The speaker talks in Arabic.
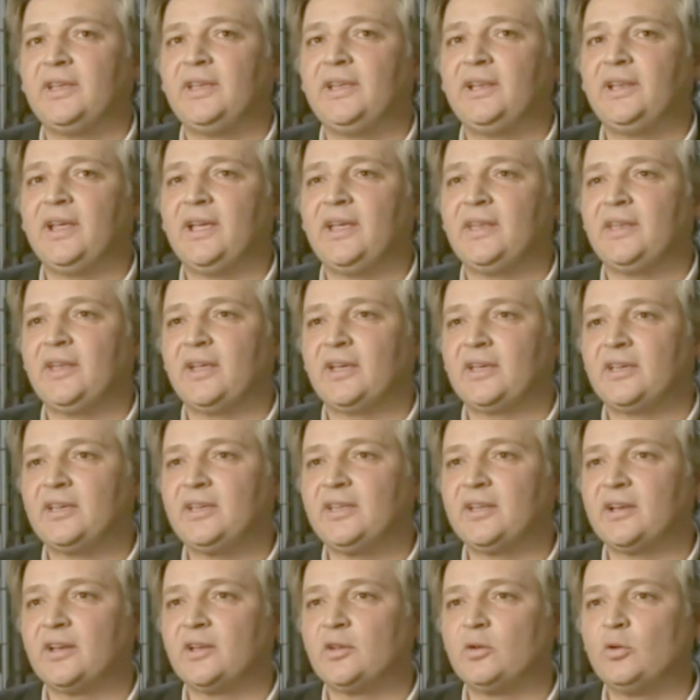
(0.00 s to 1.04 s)
إلى أن
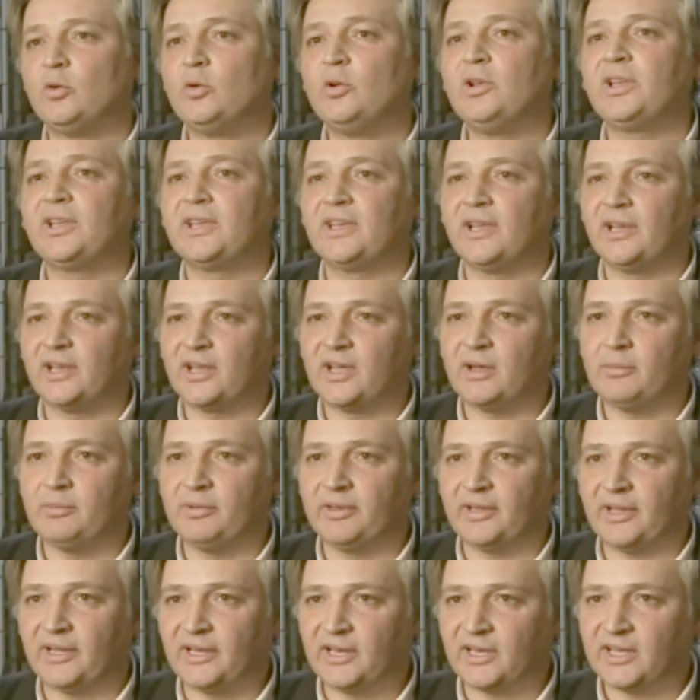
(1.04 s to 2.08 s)
أخيرا ألقي
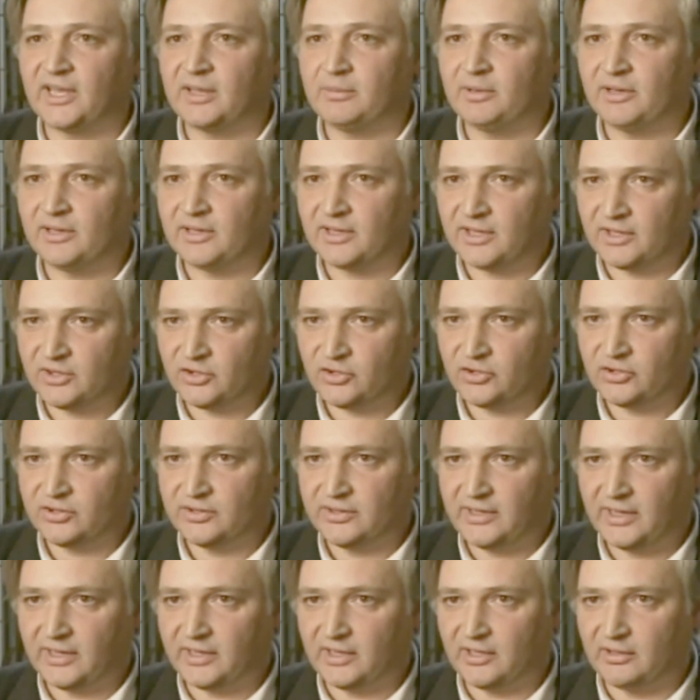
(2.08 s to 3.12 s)
القبض على كمال كنج
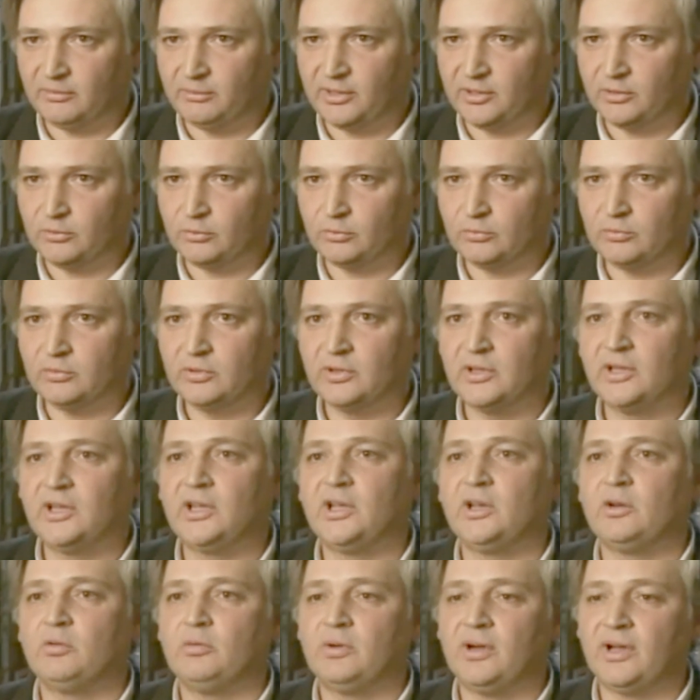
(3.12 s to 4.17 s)
داخل بيته
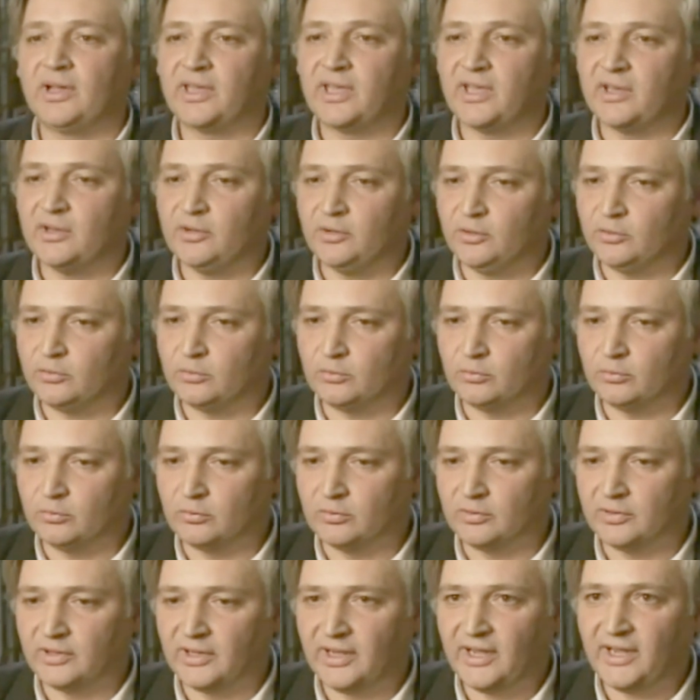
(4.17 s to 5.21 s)
وكان عنده
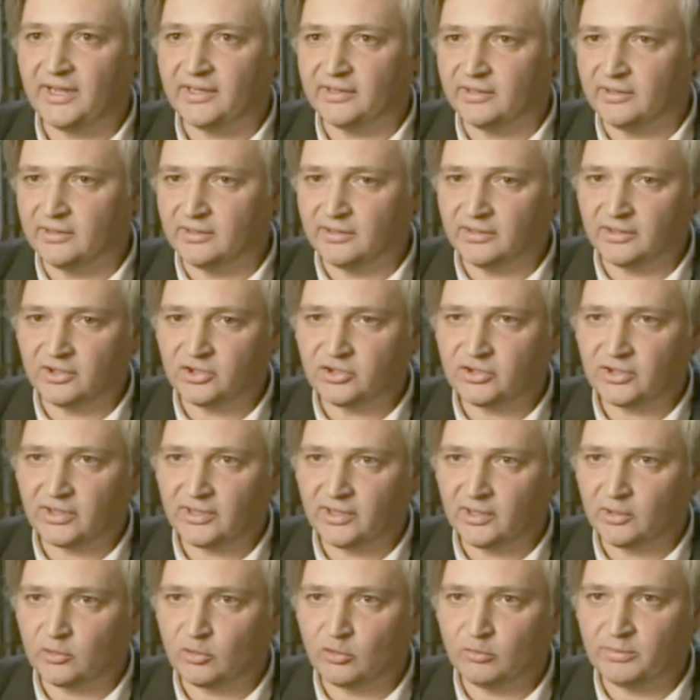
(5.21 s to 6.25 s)
أحد رجال
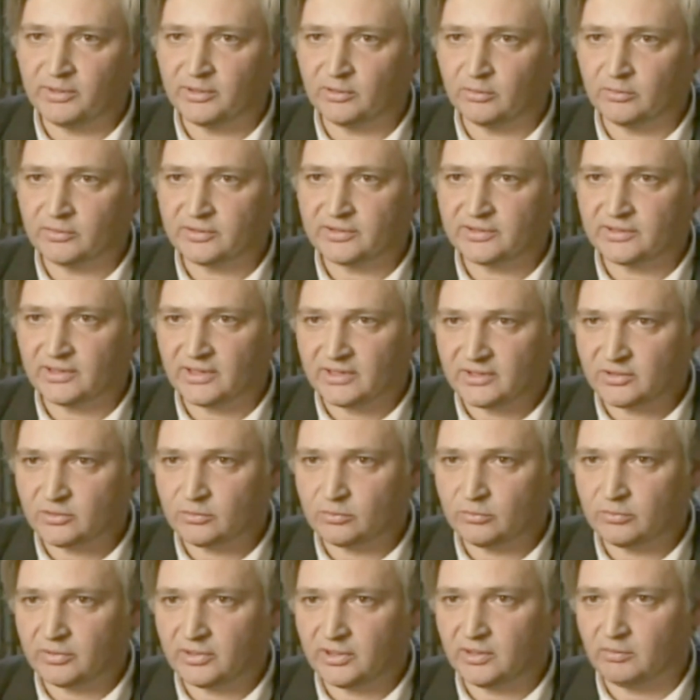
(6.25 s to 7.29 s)
الكوماندوس
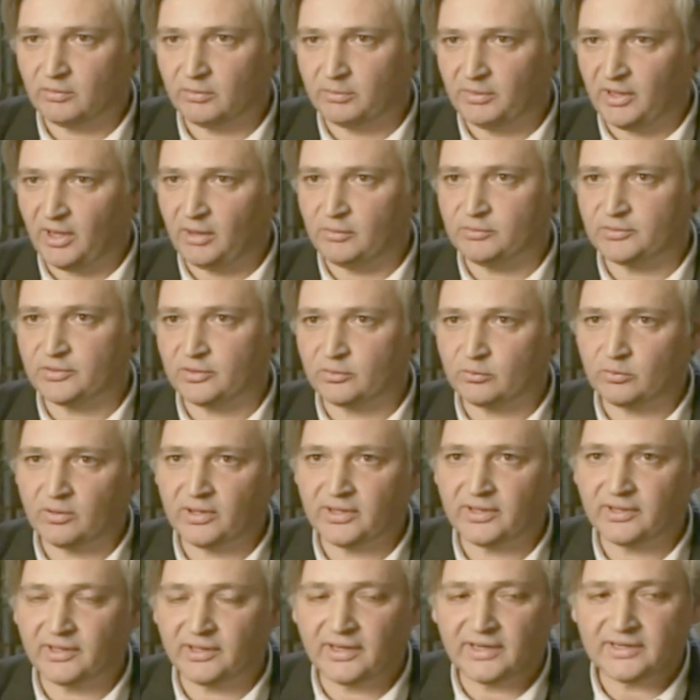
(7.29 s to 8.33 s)
السوري وبحوزته
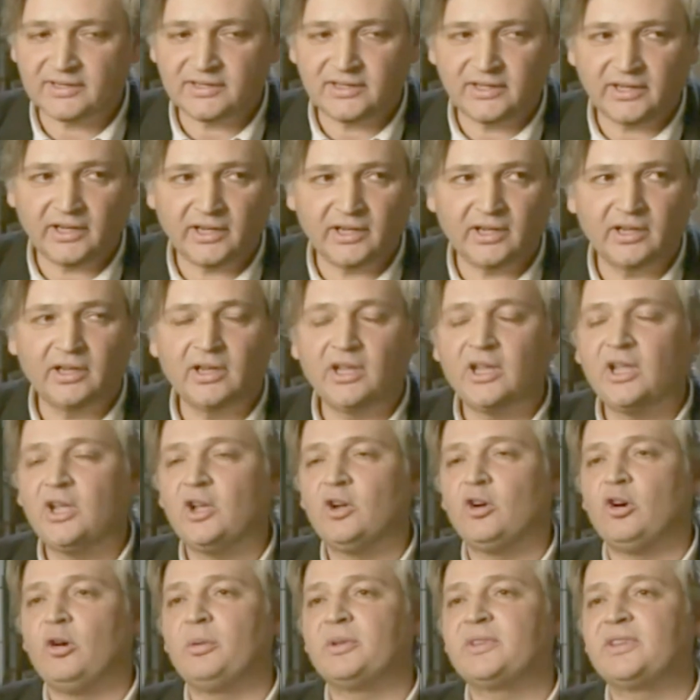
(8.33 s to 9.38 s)
أيضا أسلحة
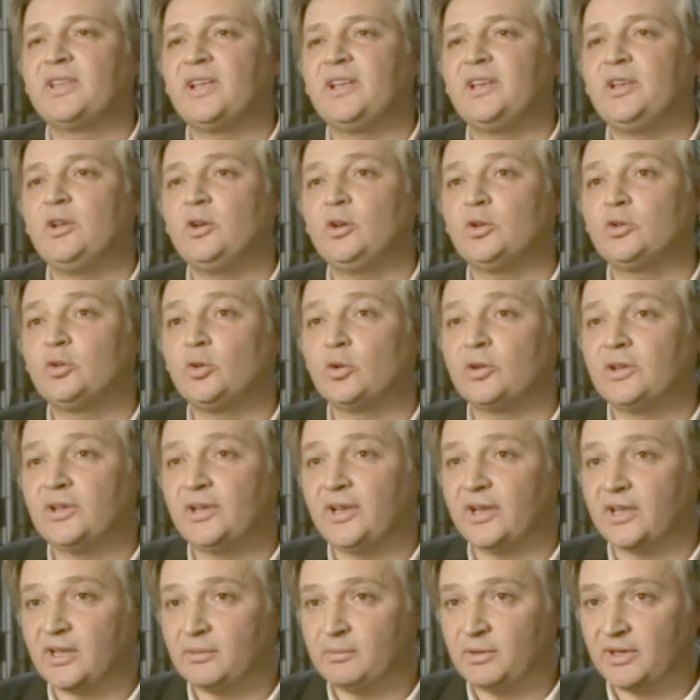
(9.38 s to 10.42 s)
وبالتالي
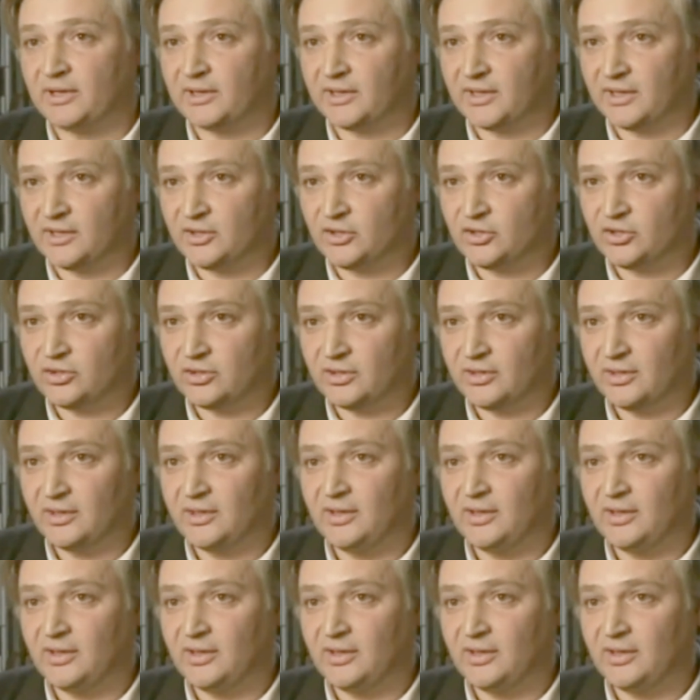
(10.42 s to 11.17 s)
اعتقل كمال كنج